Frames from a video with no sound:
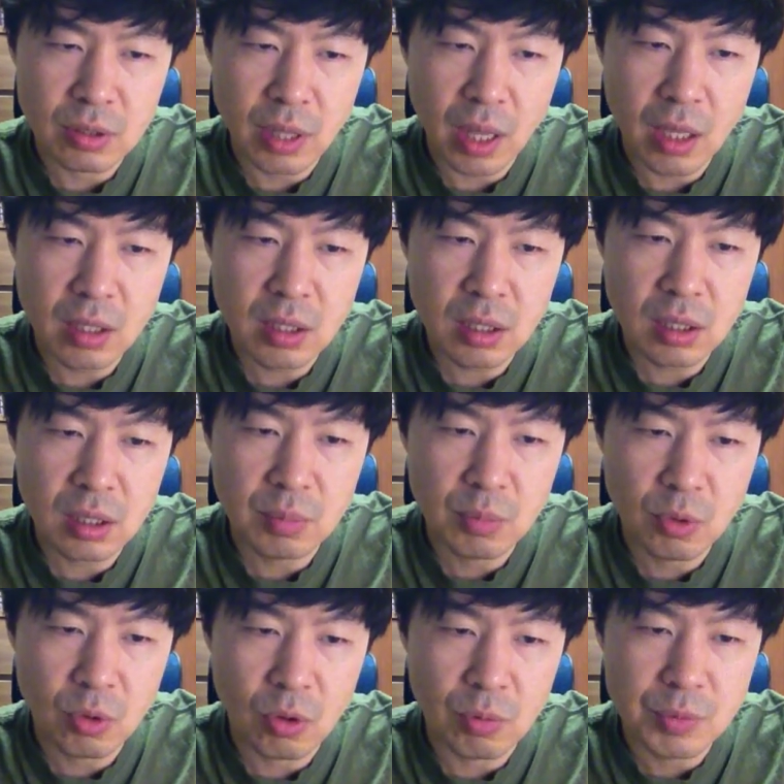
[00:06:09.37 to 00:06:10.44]
넥이
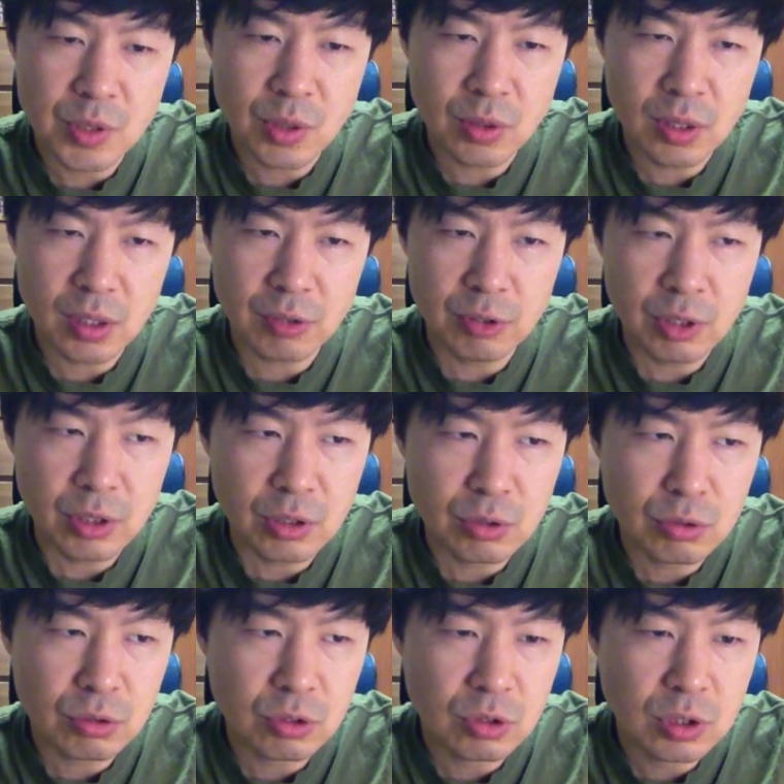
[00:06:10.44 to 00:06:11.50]
뭐 엄청나게 휘어
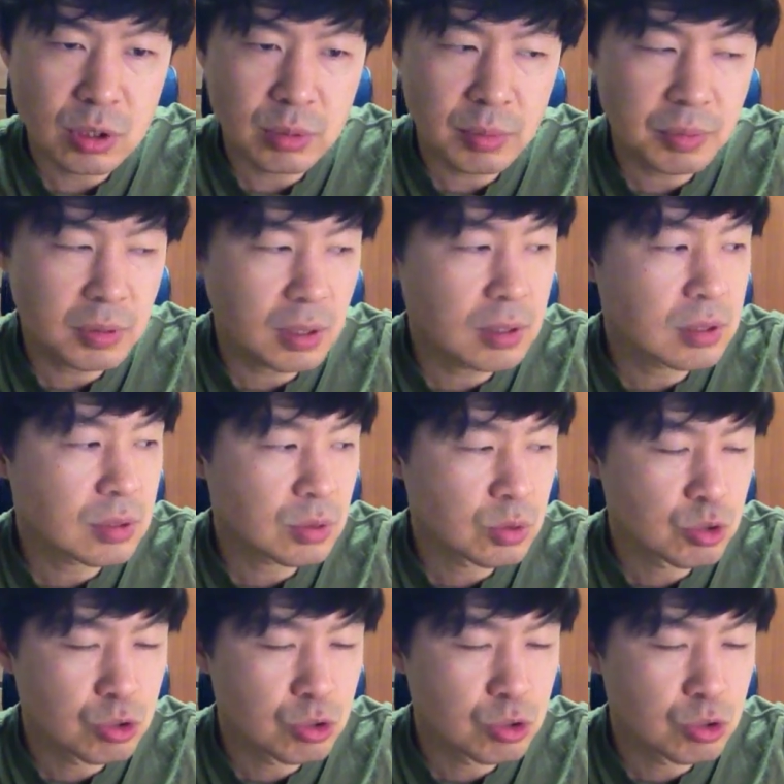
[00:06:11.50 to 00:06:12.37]
있고 12 플랫에서